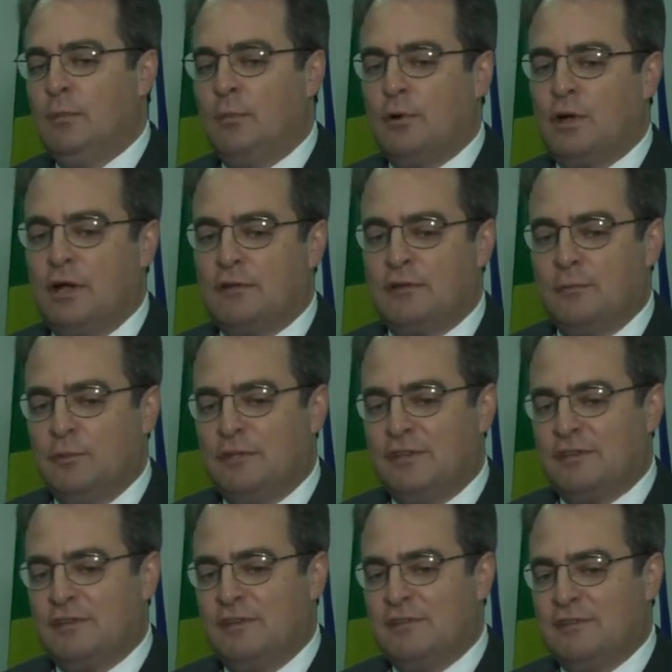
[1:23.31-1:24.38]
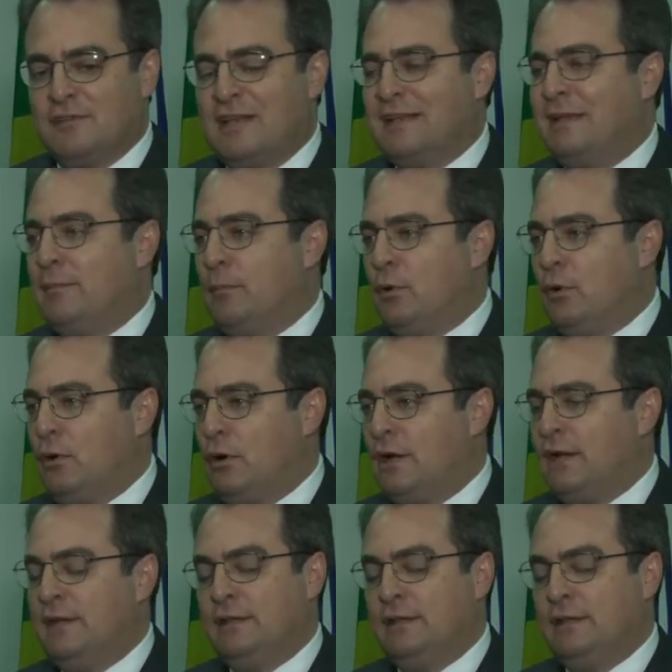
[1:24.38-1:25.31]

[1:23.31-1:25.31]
por causa muitas vezes da demora.